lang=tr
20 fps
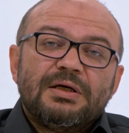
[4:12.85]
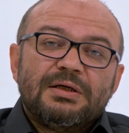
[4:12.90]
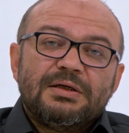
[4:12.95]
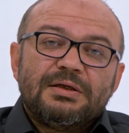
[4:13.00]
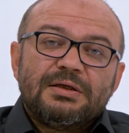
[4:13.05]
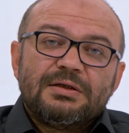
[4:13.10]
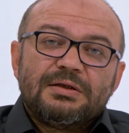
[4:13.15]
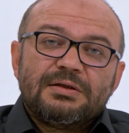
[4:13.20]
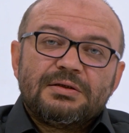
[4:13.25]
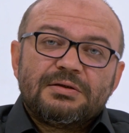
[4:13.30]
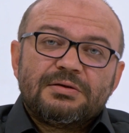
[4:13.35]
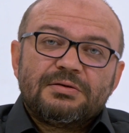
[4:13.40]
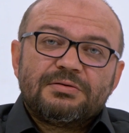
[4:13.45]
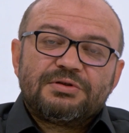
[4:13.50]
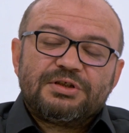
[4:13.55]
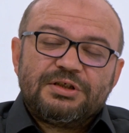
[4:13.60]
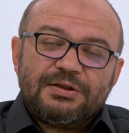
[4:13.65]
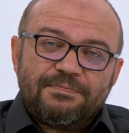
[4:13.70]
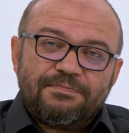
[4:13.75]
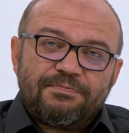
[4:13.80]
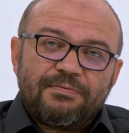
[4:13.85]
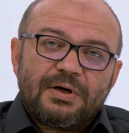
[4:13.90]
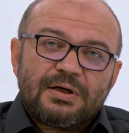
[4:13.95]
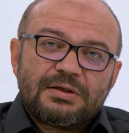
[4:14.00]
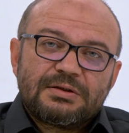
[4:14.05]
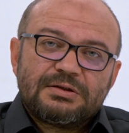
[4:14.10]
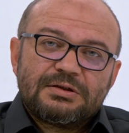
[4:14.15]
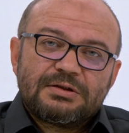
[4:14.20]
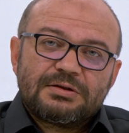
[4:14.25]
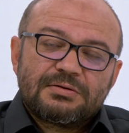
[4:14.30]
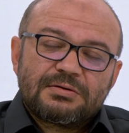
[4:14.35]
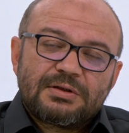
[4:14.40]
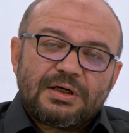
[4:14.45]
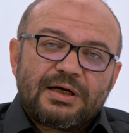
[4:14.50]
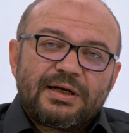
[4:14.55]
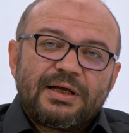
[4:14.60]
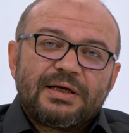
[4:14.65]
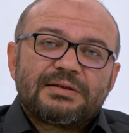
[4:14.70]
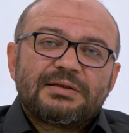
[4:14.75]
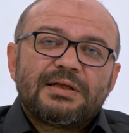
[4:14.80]
e, tip vardır,
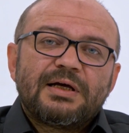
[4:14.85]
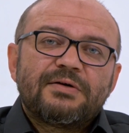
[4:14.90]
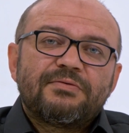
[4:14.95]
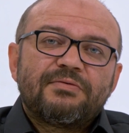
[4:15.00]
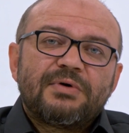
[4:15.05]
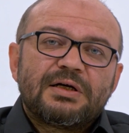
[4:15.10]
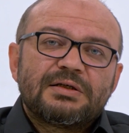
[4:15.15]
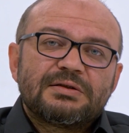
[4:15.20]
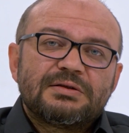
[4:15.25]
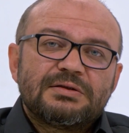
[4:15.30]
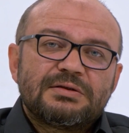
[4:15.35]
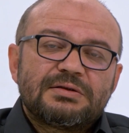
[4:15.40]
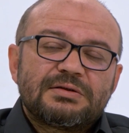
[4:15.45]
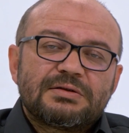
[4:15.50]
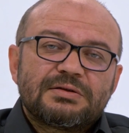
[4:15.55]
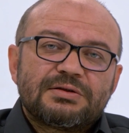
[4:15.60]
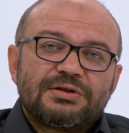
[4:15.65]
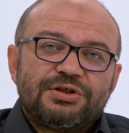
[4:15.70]
karakter vardır,